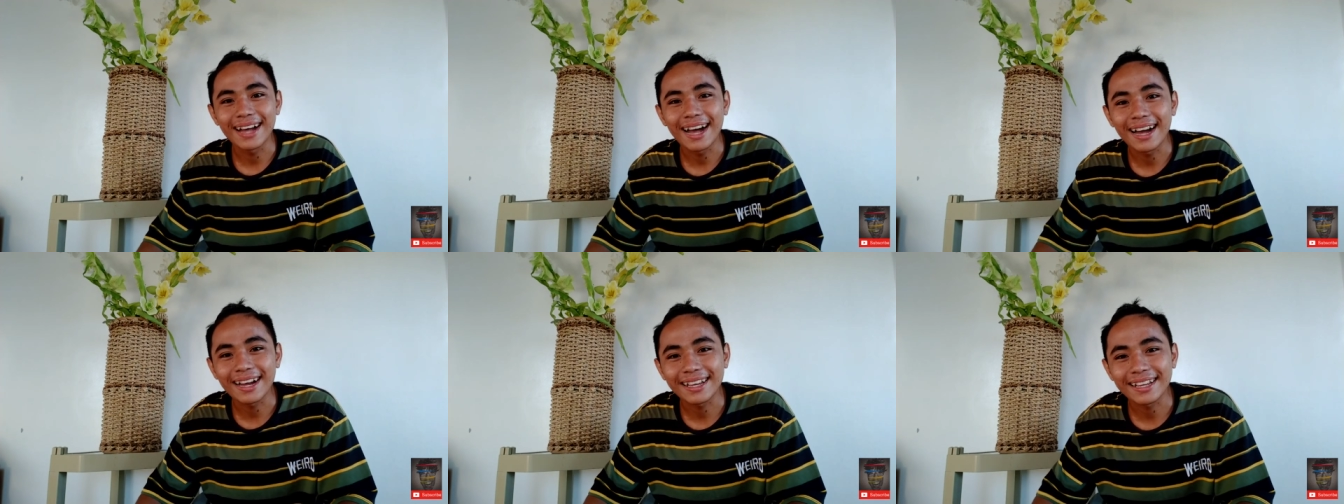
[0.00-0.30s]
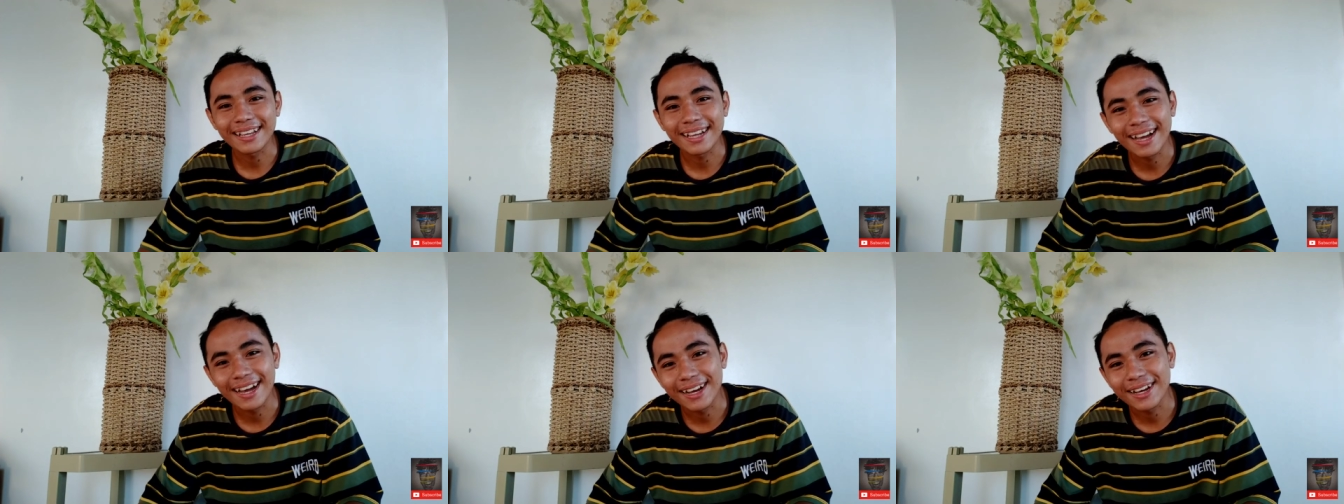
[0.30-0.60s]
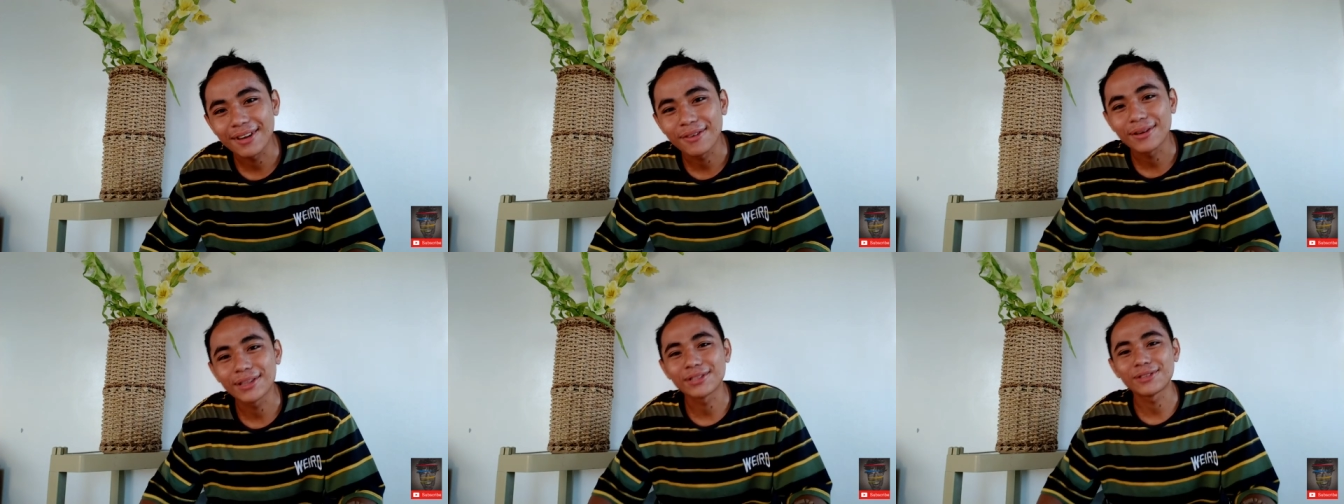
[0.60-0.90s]
ang aking
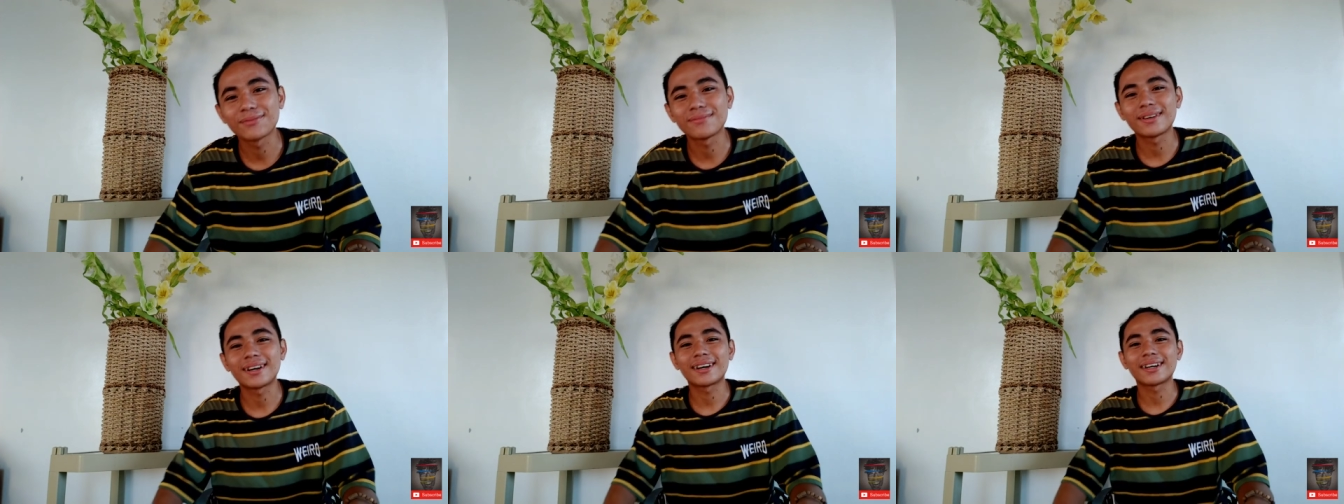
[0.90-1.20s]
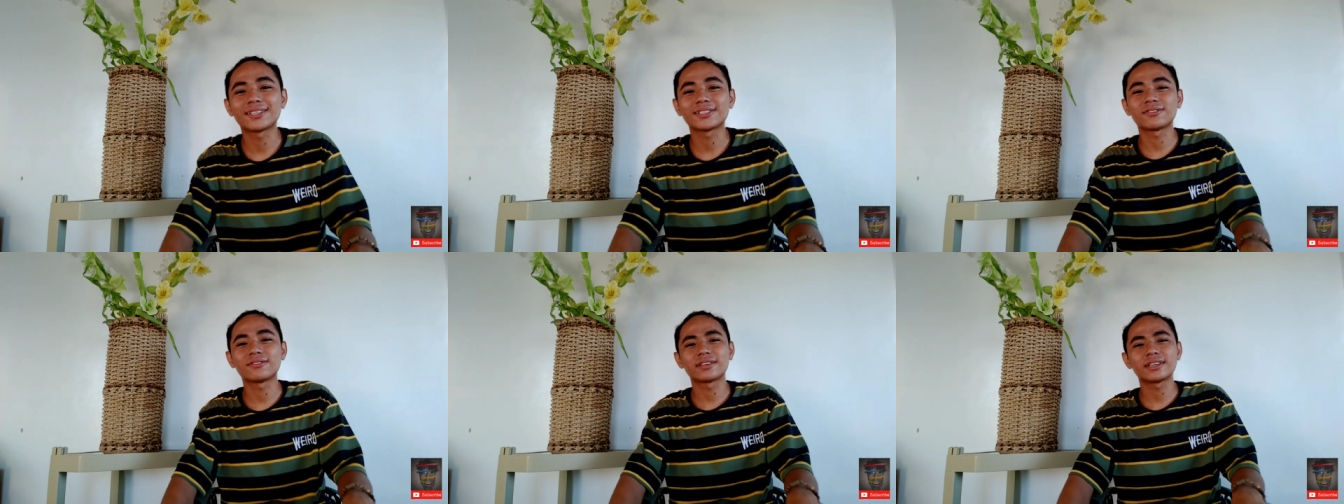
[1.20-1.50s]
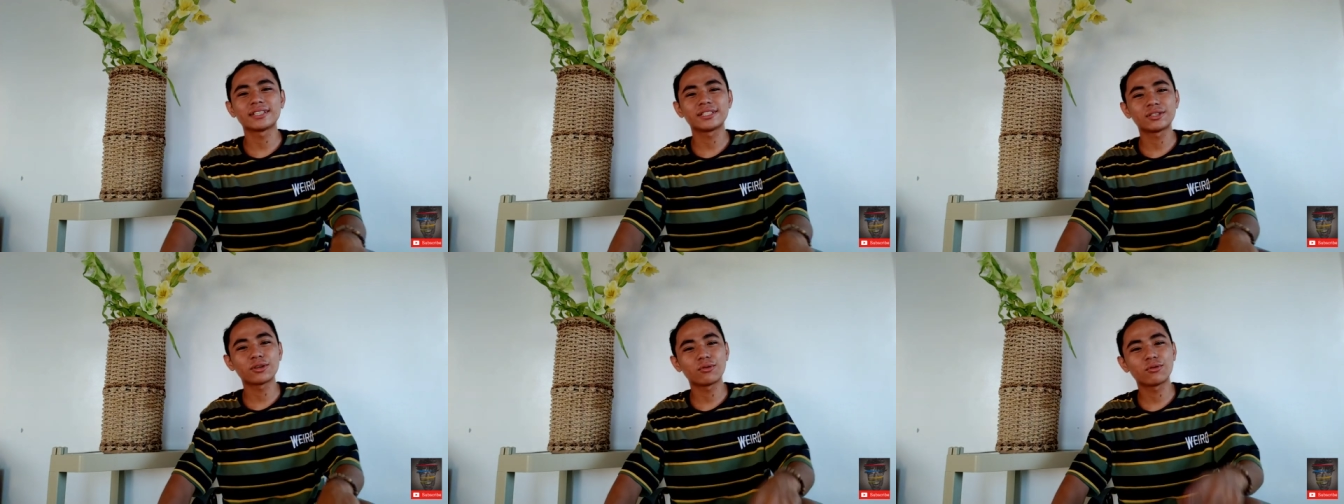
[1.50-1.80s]
gagawin ng no, mga
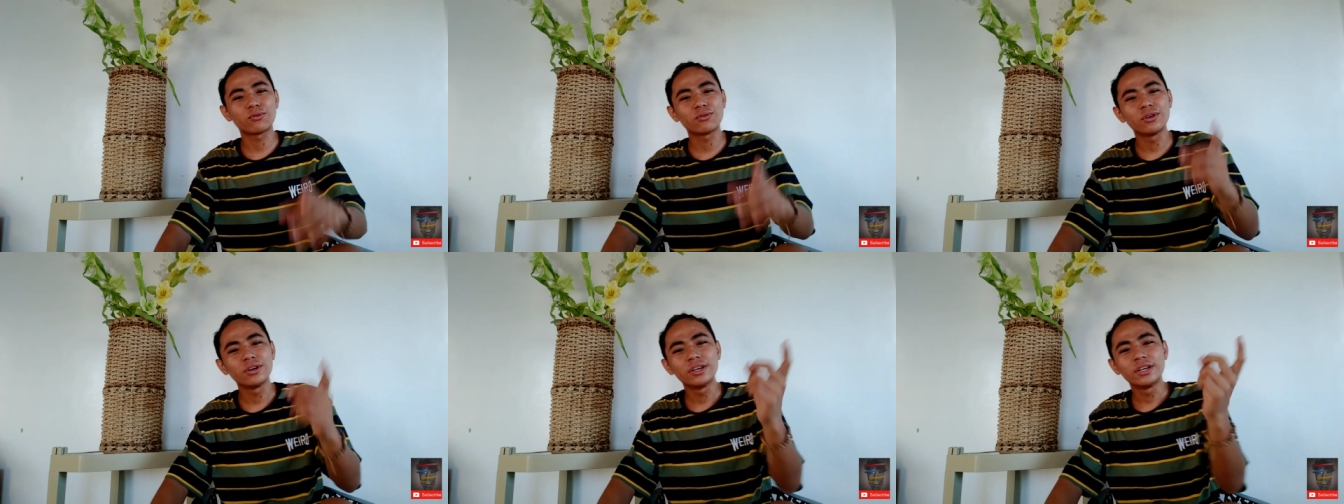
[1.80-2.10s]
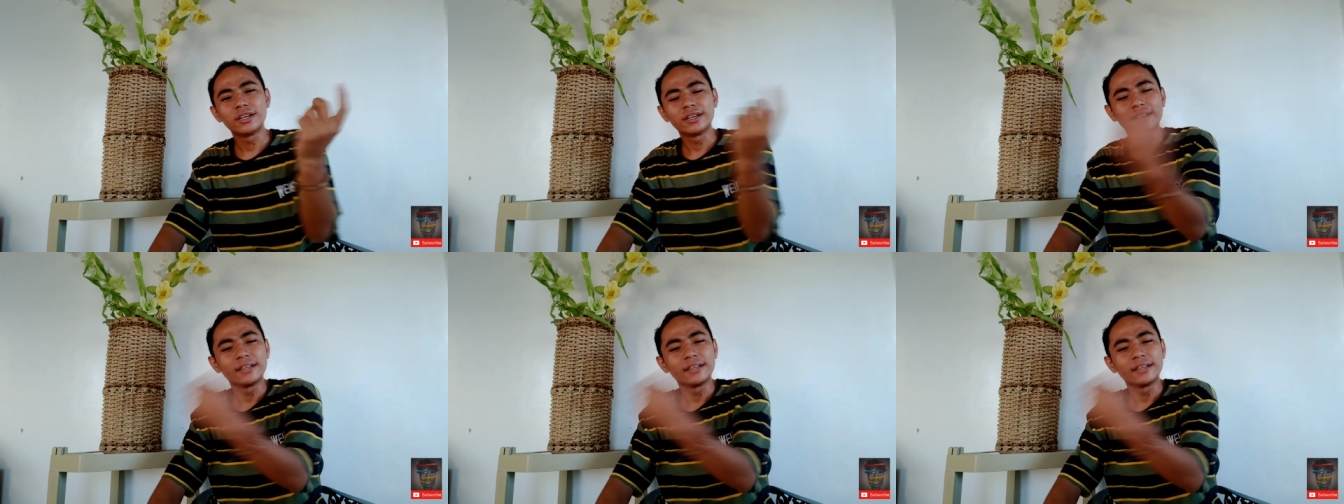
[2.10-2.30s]
kasungke so